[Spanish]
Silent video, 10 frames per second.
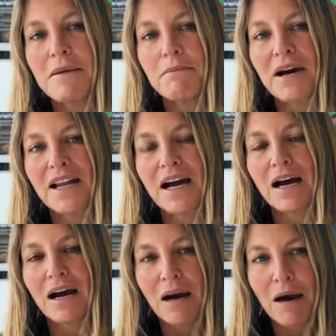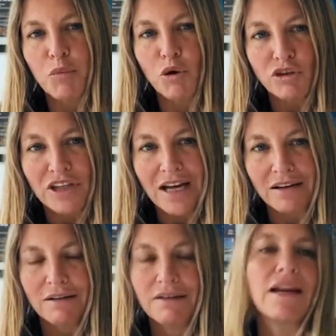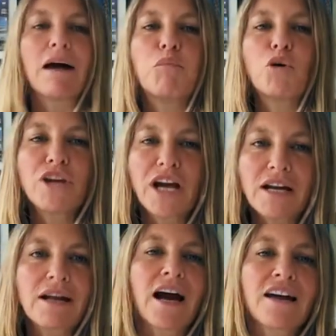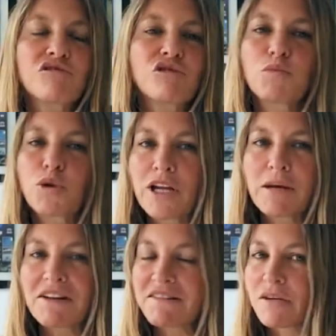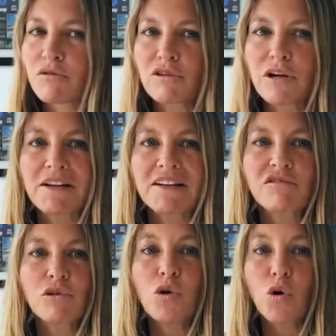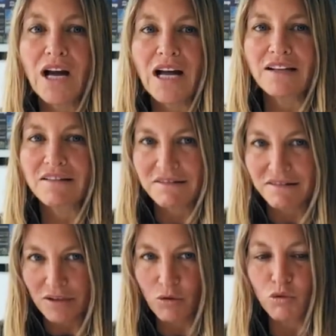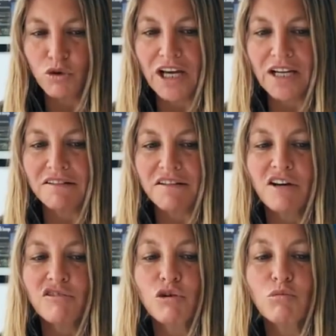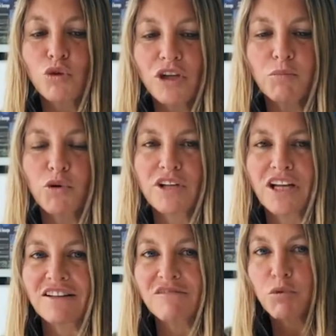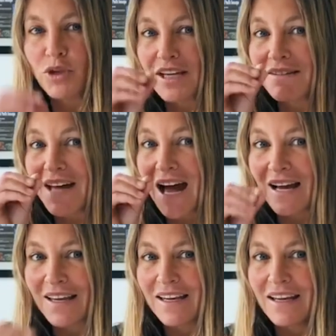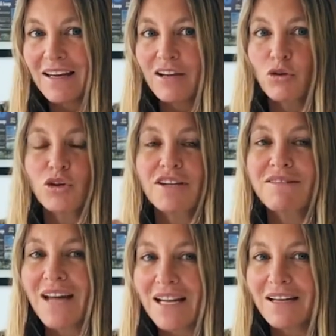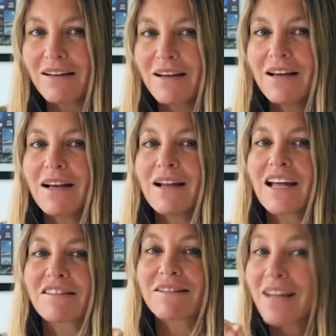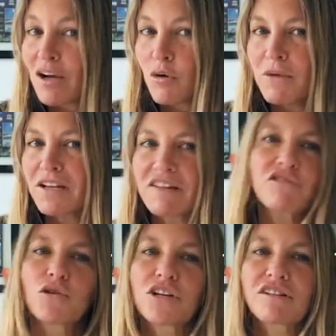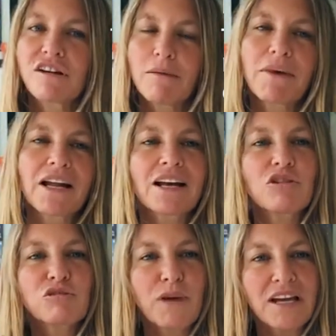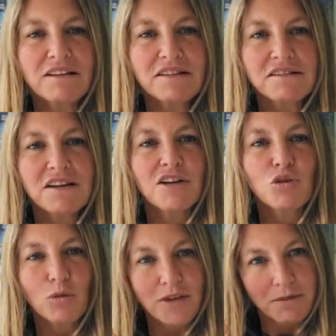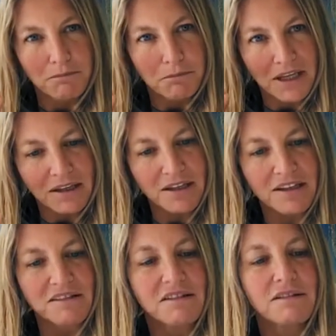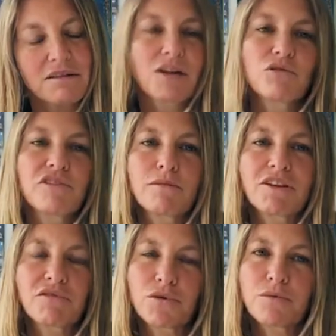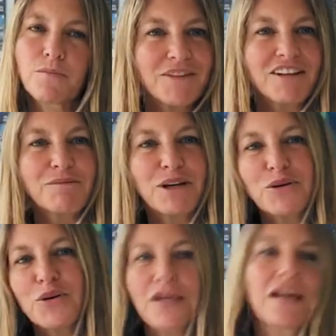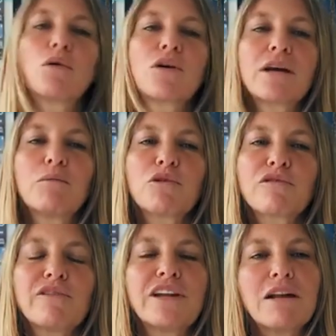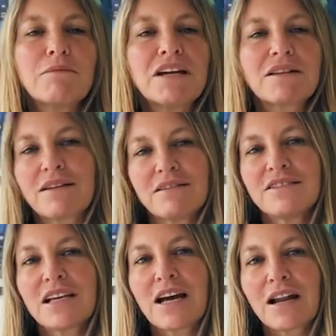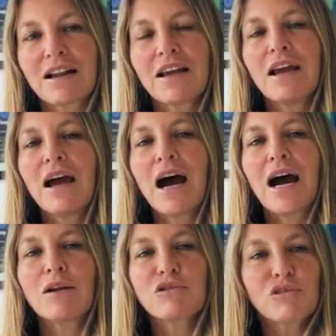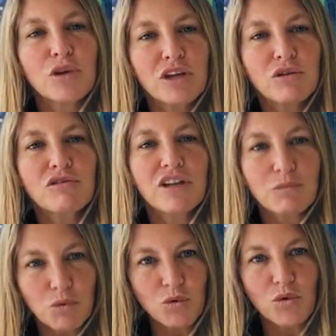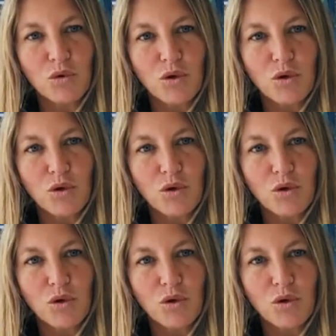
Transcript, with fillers: para aportar y apoyar a estos problemas que no solamente son locales, sino mundiales, son muy importantes porque es aquí donde salen las recomendaciones para que los países tomen medidas de conservación. Espero que logremos finalmente llegarle a los oídos del mundo